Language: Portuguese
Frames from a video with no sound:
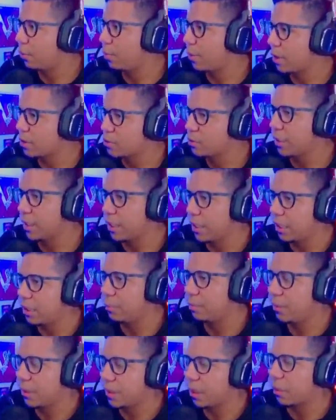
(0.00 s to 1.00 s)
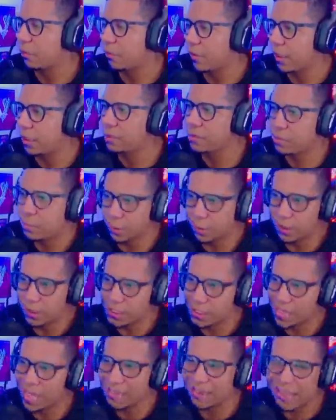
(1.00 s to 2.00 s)
pra sua equipe. Talvez, pô,
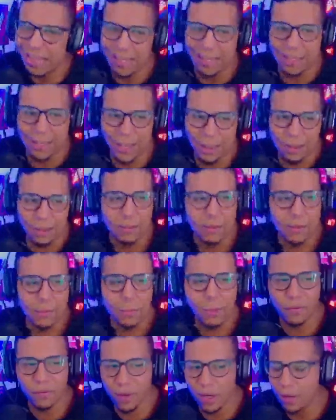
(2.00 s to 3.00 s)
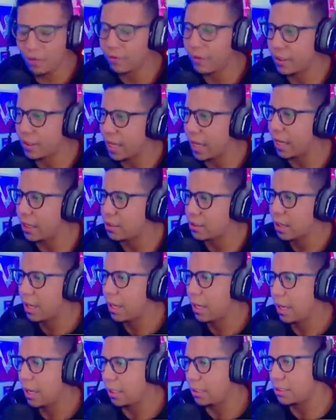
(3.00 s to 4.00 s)
eles já têm, né? Pra falar a verdade.
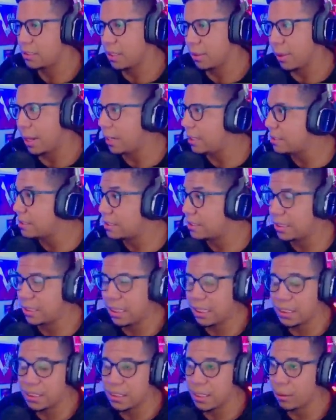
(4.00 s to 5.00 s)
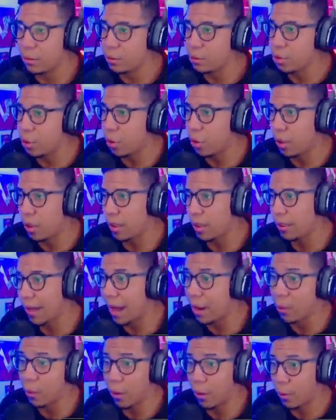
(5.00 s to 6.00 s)
Eles têm o Lzinho, eles têm o Jordan,
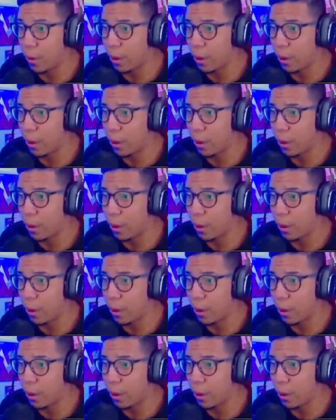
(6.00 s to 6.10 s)
agora o